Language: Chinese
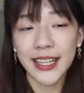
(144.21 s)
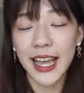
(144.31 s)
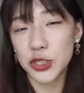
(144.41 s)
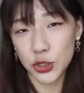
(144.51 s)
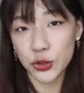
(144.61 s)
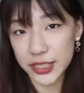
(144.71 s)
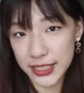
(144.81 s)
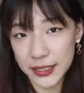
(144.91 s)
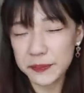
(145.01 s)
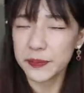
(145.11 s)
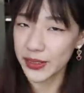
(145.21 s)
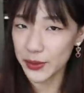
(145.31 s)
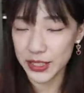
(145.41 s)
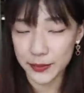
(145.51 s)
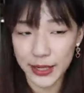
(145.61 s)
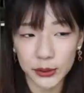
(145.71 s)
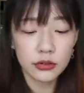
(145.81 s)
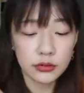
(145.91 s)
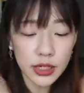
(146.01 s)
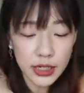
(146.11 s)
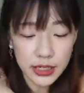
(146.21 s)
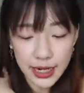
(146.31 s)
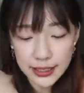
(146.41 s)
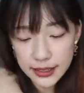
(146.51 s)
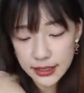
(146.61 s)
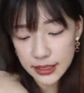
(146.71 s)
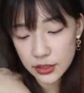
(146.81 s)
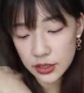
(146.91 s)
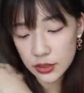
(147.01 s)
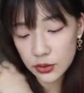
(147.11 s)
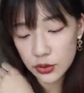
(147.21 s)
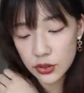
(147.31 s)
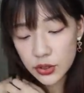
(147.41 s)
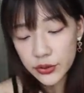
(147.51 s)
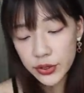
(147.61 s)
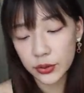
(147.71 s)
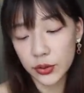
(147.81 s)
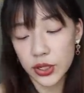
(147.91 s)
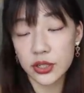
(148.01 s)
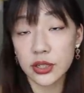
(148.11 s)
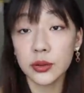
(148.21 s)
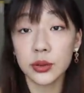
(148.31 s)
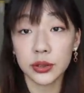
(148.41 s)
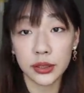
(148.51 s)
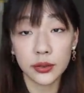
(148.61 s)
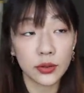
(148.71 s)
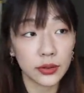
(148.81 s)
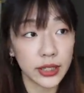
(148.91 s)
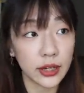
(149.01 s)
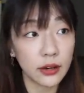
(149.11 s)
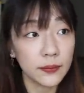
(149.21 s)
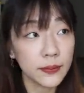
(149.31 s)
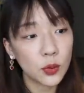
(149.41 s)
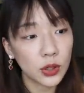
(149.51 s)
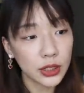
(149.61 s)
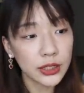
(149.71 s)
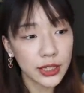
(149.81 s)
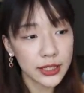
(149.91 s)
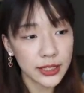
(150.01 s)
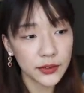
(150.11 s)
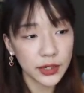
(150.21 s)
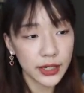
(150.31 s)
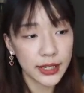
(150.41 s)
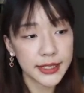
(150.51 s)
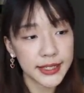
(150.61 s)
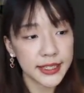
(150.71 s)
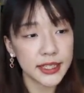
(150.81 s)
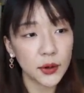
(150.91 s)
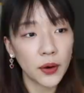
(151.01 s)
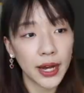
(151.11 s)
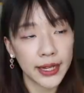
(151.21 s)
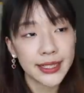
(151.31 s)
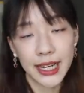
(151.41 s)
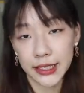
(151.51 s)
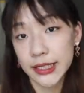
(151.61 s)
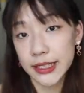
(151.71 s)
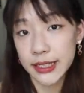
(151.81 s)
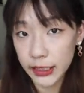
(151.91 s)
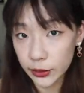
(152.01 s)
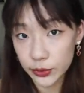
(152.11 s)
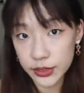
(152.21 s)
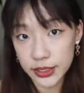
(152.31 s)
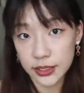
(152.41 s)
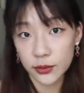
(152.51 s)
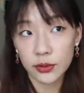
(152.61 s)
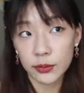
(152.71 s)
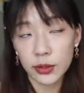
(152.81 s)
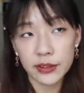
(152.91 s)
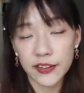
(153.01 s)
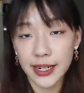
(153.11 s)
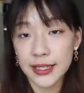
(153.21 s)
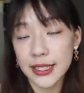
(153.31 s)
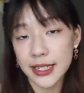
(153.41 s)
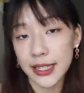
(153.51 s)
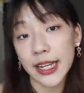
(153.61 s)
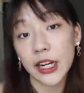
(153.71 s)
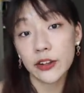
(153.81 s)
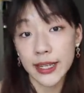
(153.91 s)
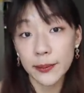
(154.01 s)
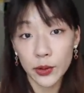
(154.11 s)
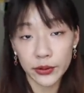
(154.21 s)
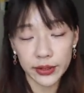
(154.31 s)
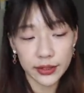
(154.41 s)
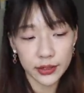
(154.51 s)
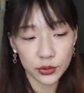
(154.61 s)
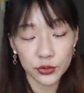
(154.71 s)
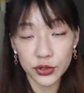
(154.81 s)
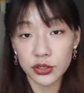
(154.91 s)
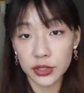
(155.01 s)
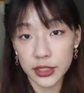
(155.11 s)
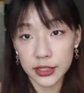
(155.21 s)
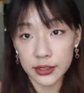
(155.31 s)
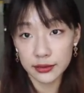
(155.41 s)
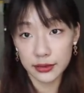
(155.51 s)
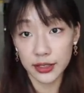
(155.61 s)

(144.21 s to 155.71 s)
太纠结，你懂我意思吗？如何让自己持续拥有对生活的动力哦？我个人是因为很喜欢尝试新的东西，我没有办法让自己停留在某一个舒适的